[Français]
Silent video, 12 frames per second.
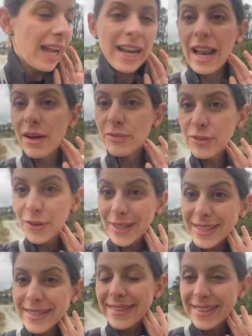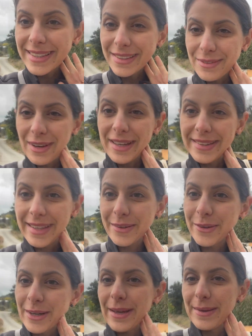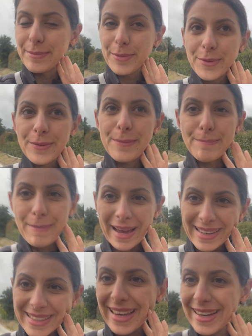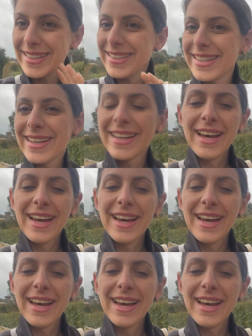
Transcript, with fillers: la fleuriste qui va décorer mon mariage.